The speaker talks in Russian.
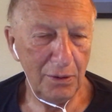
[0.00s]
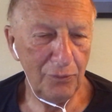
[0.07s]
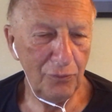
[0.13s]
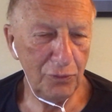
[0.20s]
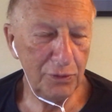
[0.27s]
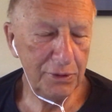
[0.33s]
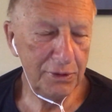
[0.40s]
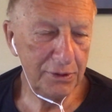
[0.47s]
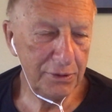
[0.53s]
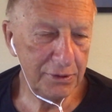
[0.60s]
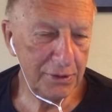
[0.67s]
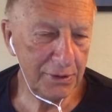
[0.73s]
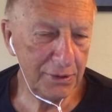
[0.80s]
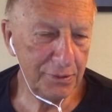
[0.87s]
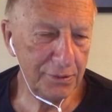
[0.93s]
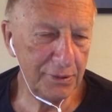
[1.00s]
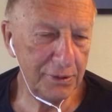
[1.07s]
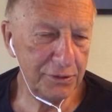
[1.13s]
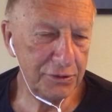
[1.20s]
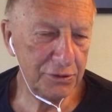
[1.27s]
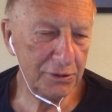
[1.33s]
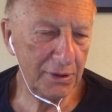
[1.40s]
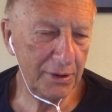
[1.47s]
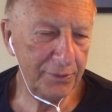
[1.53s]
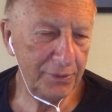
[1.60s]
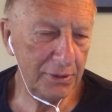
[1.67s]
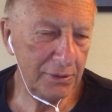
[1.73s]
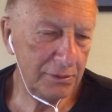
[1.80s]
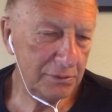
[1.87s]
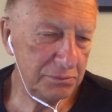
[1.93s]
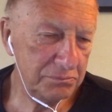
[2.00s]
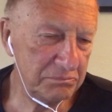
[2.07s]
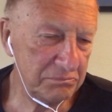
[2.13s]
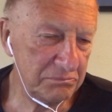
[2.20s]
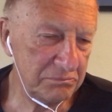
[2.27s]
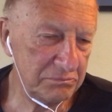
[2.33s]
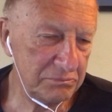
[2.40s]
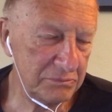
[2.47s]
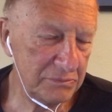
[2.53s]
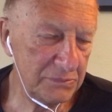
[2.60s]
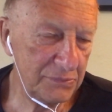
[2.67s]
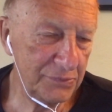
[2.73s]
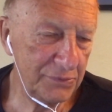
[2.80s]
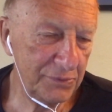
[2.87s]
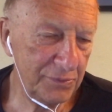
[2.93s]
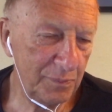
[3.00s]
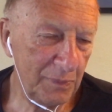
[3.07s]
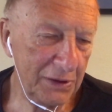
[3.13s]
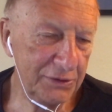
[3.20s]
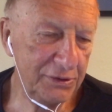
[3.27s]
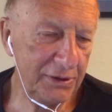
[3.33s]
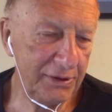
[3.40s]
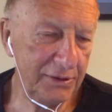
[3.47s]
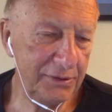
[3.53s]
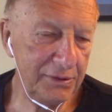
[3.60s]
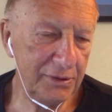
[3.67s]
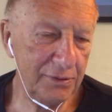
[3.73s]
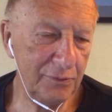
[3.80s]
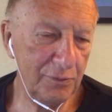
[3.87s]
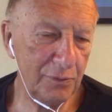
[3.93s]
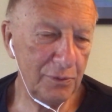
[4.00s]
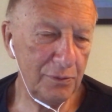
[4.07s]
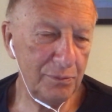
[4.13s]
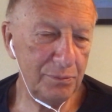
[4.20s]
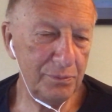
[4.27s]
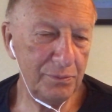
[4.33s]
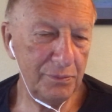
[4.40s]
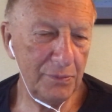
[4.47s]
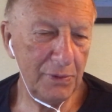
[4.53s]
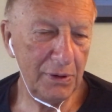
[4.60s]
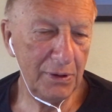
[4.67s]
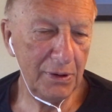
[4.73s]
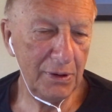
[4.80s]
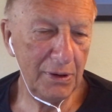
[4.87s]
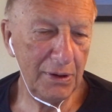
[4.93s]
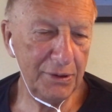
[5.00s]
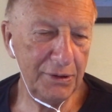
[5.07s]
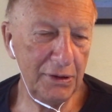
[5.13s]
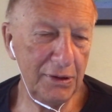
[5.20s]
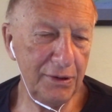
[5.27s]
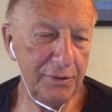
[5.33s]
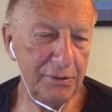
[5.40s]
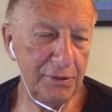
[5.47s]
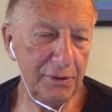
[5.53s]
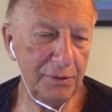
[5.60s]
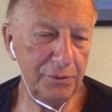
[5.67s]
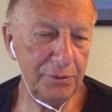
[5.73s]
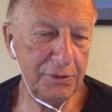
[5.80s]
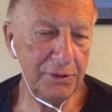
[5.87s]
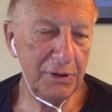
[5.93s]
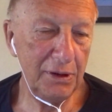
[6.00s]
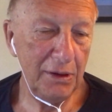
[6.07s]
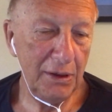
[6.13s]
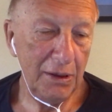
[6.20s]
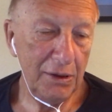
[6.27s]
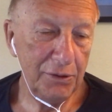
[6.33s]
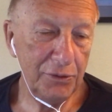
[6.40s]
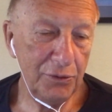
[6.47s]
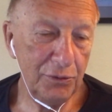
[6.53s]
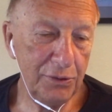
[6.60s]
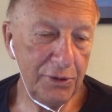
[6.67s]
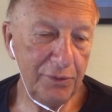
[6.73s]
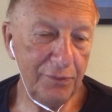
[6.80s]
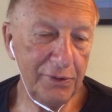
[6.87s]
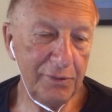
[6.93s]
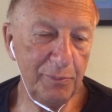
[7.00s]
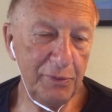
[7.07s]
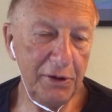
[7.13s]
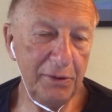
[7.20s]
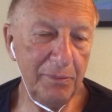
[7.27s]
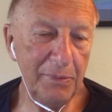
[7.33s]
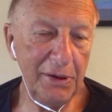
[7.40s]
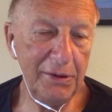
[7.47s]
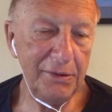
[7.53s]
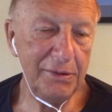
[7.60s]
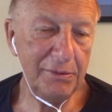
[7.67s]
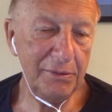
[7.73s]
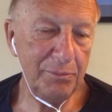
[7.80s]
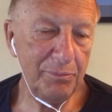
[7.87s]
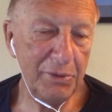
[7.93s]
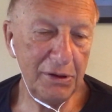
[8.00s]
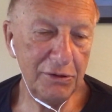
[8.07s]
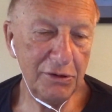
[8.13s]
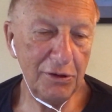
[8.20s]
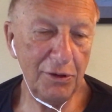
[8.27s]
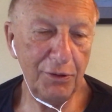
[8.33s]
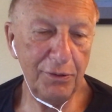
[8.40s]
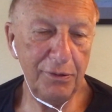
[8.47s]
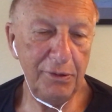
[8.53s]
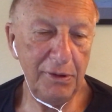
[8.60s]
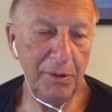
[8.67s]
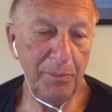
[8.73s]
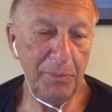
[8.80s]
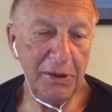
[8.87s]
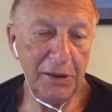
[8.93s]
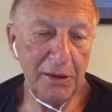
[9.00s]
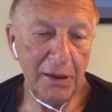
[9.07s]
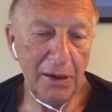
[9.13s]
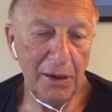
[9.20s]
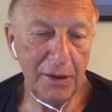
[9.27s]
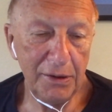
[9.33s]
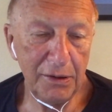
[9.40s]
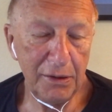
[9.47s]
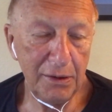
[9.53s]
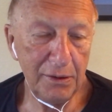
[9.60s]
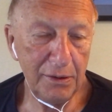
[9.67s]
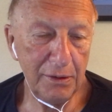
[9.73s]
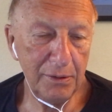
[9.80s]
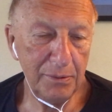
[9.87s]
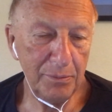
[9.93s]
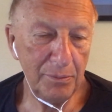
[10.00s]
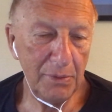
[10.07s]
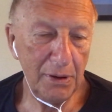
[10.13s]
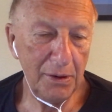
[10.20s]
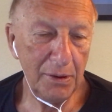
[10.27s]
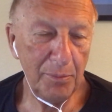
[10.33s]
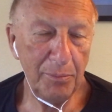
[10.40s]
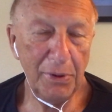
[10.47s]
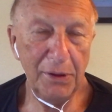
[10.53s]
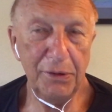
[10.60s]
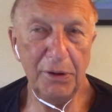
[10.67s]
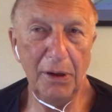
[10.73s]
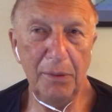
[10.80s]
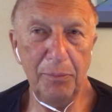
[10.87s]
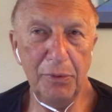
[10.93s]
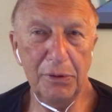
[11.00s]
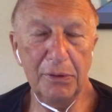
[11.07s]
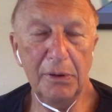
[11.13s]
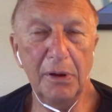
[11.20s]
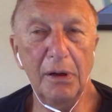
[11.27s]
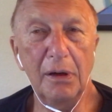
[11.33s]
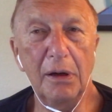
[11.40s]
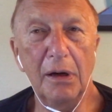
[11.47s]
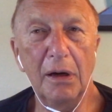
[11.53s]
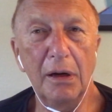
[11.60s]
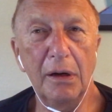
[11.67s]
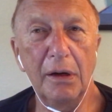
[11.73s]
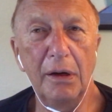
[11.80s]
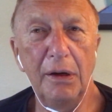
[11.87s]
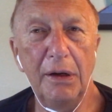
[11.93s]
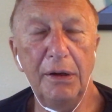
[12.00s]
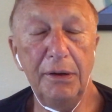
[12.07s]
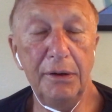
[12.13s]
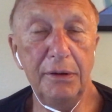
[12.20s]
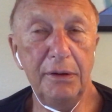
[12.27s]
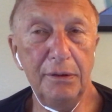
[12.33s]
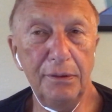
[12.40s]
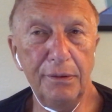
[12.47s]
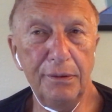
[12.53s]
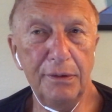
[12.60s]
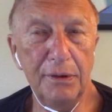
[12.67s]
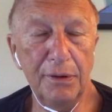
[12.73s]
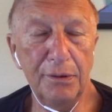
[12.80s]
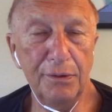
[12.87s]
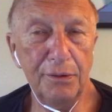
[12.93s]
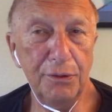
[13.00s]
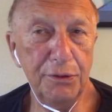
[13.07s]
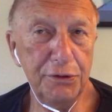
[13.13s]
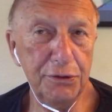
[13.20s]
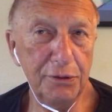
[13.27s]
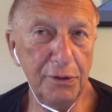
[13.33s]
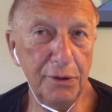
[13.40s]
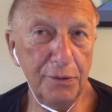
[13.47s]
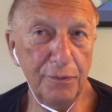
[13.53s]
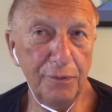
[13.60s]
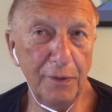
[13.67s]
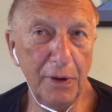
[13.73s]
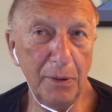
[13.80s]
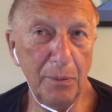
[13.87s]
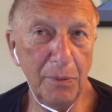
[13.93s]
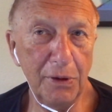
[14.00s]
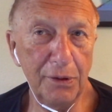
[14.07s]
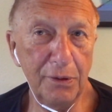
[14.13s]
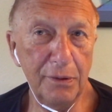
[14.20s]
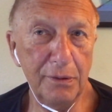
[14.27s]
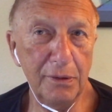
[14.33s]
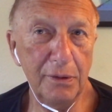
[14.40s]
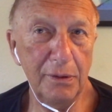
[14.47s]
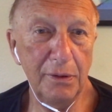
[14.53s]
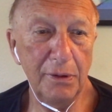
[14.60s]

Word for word: Вот интересный человек, смотрите его, а, анализируйте, но не воспринимайте, пожалуйста, ни меня, ни а, Потапенко как единственный источник информации.